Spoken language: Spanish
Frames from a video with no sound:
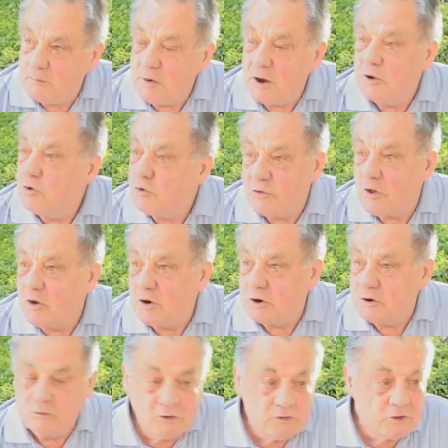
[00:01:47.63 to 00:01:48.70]
Mire, yo
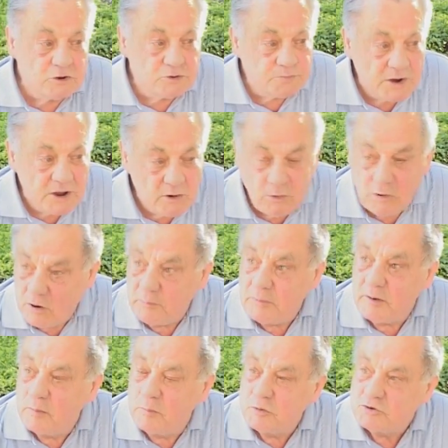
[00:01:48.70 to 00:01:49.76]
no doy español, ha
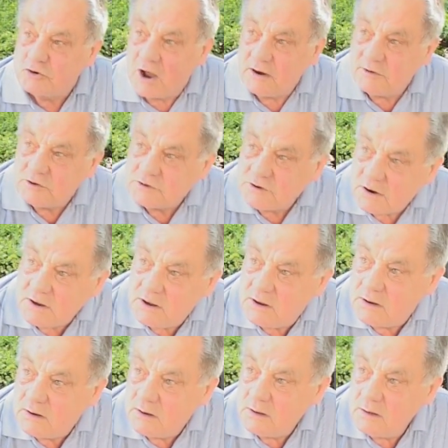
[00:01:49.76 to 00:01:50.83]
vivido muchos años aquí.